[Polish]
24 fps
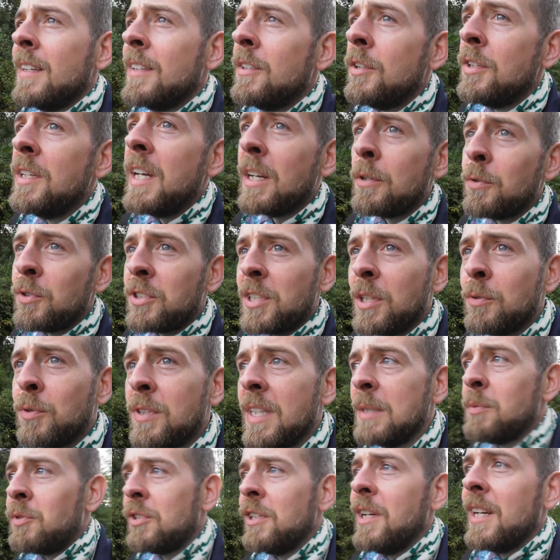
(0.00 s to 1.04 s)
No i jak już się
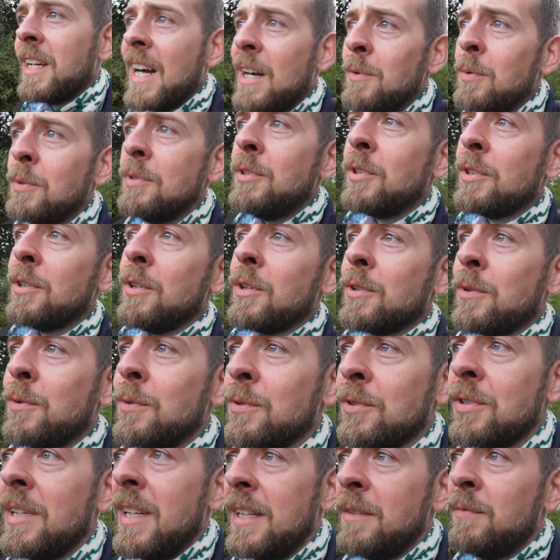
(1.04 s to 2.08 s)
tutaj przyjechało, no to
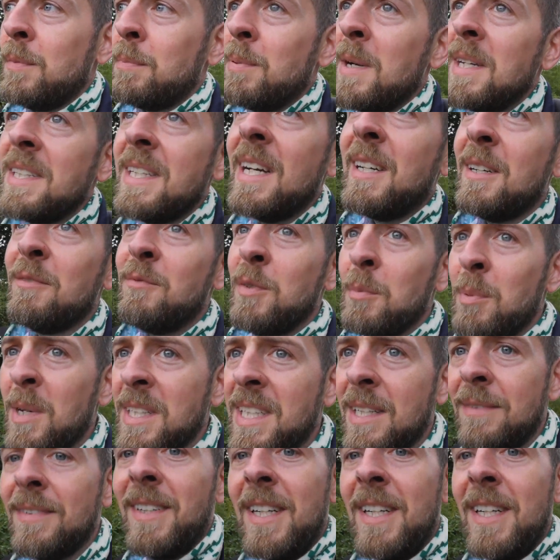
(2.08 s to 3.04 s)
kurde, wypada, wypada